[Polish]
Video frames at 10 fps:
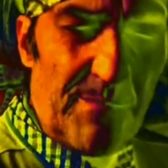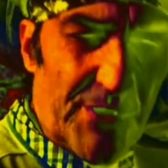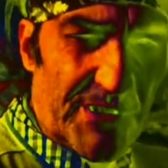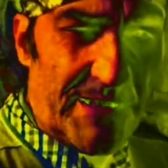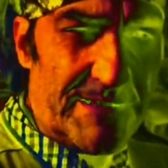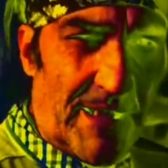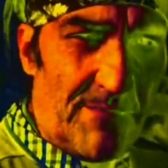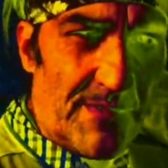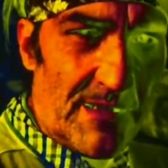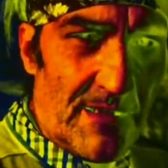Wiem, że
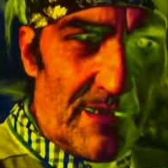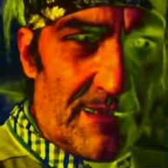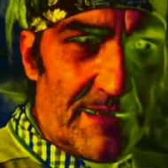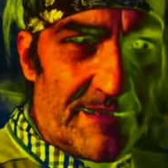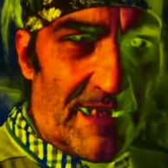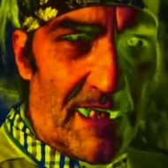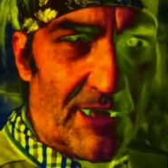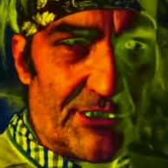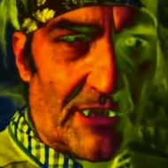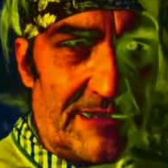system
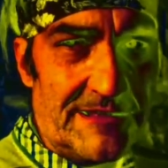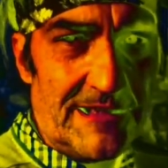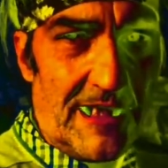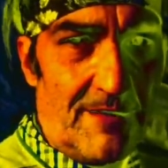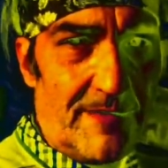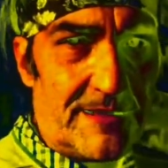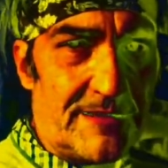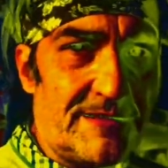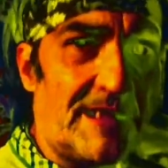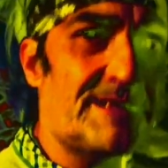stara się
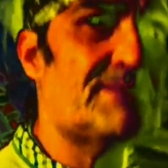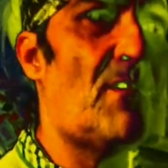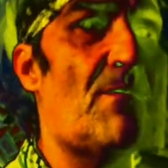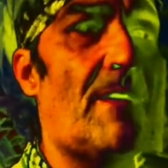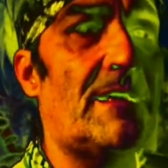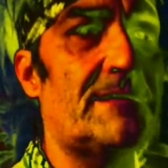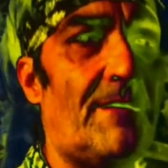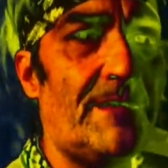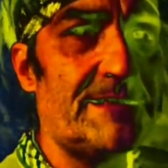nawet te słowa,